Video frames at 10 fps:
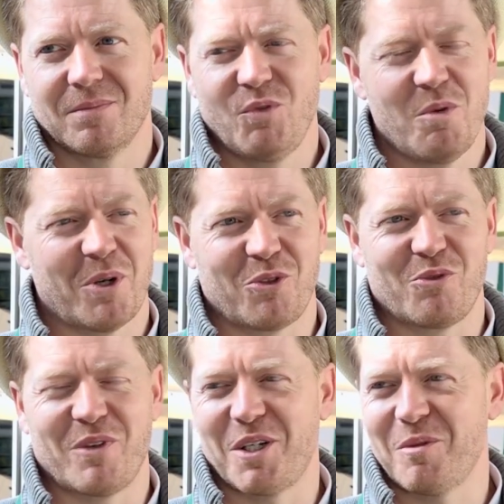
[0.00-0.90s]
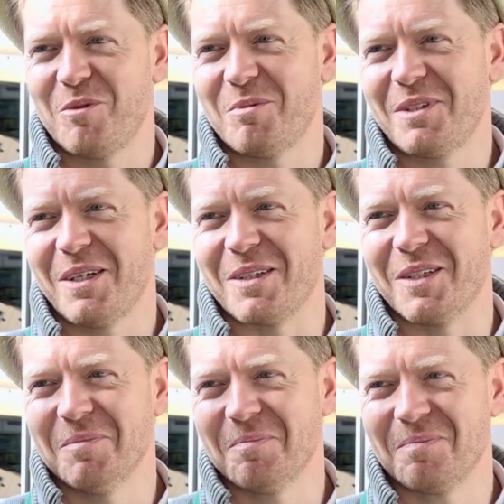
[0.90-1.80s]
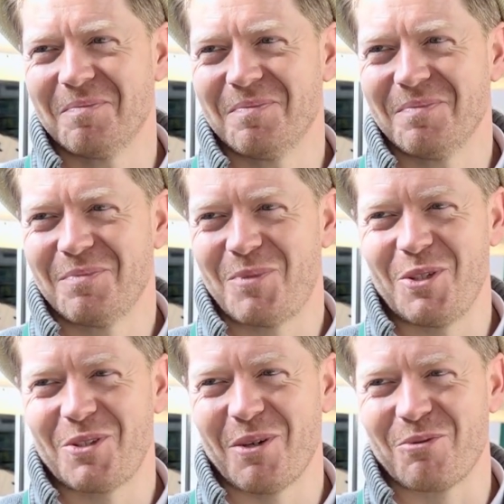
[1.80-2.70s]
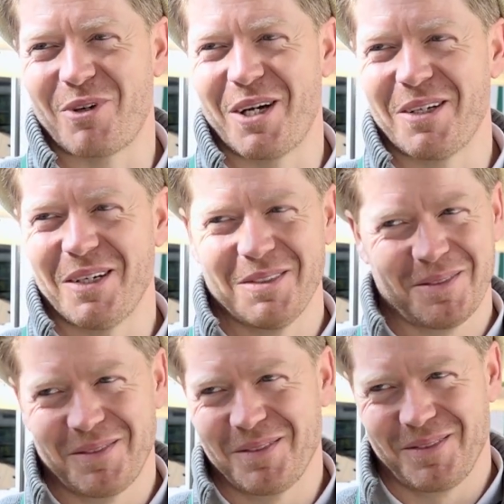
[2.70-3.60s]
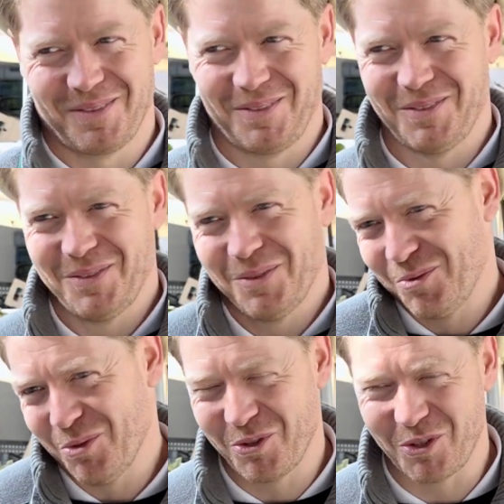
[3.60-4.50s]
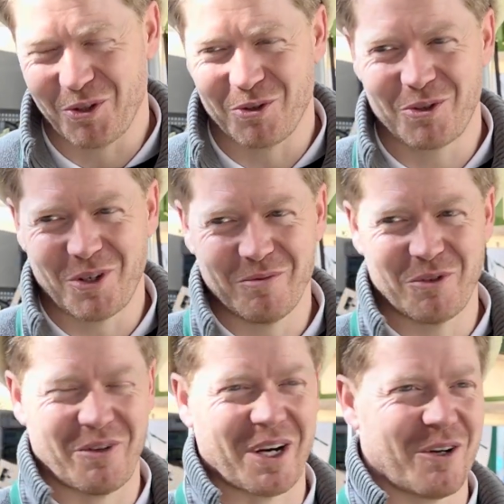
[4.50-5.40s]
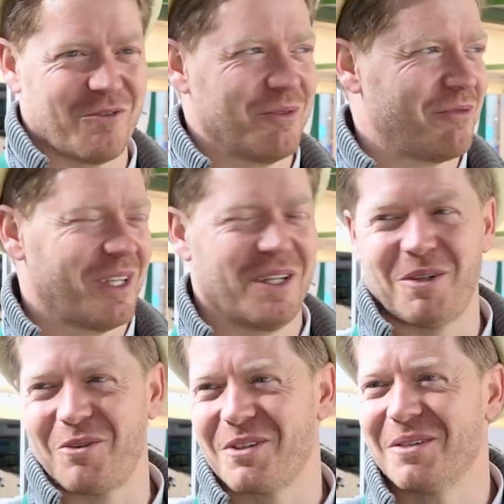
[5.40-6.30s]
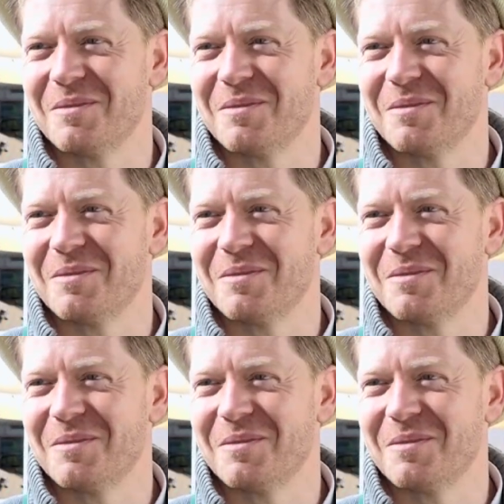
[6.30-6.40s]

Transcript: Wir machen so weiter wie bisher. Ne? Dienstag und Freitag. Unsere Kunden kommen, wir verkaufen und fahren nach Hause.